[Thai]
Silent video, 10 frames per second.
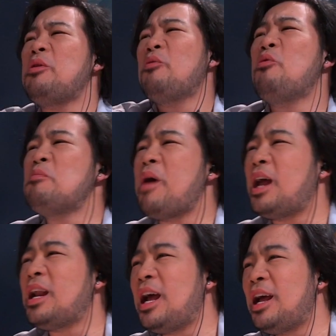ต้องกังวล
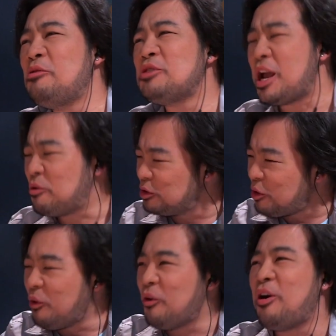มากนะฮะลูกชายคนโต